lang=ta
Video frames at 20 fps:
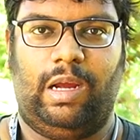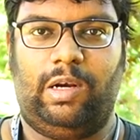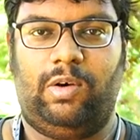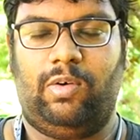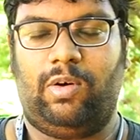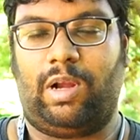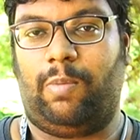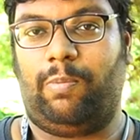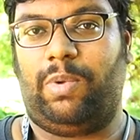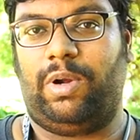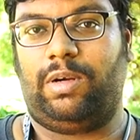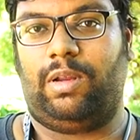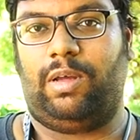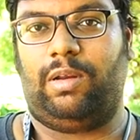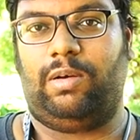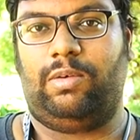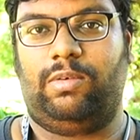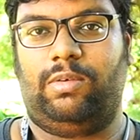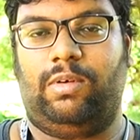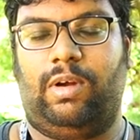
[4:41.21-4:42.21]
இன்னும்
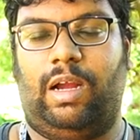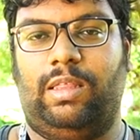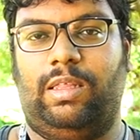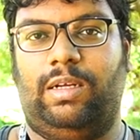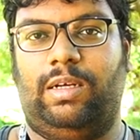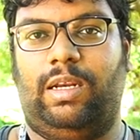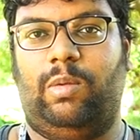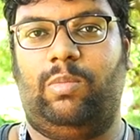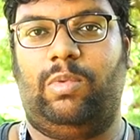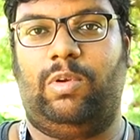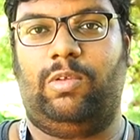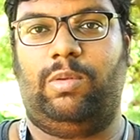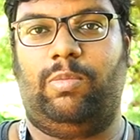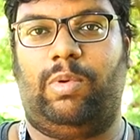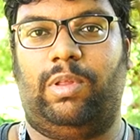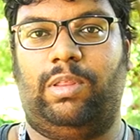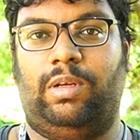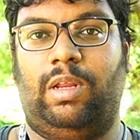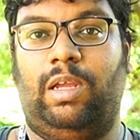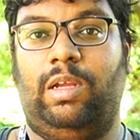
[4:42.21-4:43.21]
காம்பேக்டாக இருக்கும் அதே டைமில் வந்து
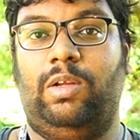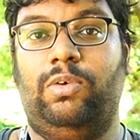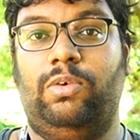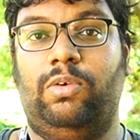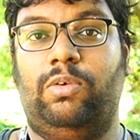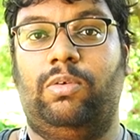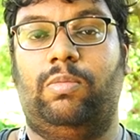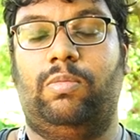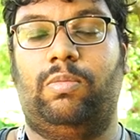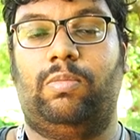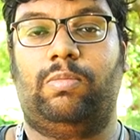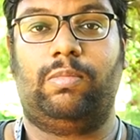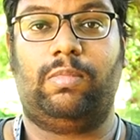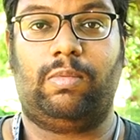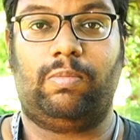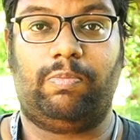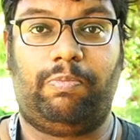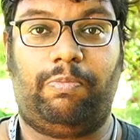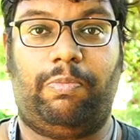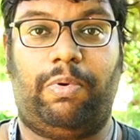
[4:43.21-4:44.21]
பார்த்திங்கன்னா இன்னும்
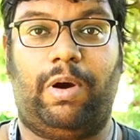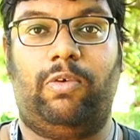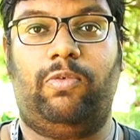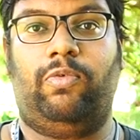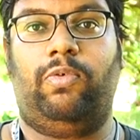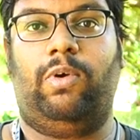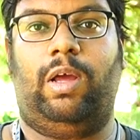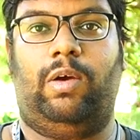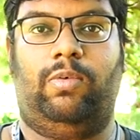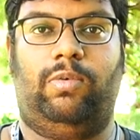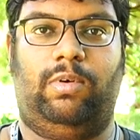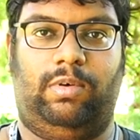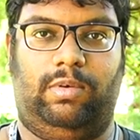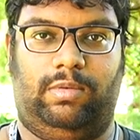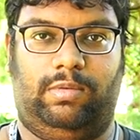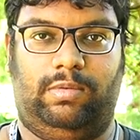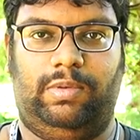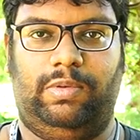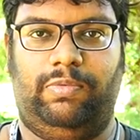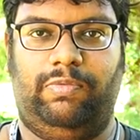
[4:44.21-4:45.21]
பவர்ஃபுல்லாகவும்
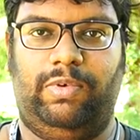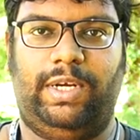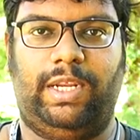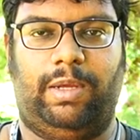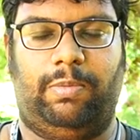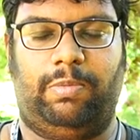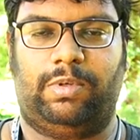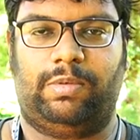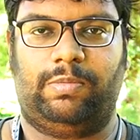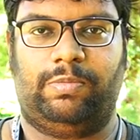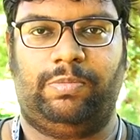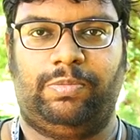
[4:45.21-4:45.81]
இருக்கும் வி டைப்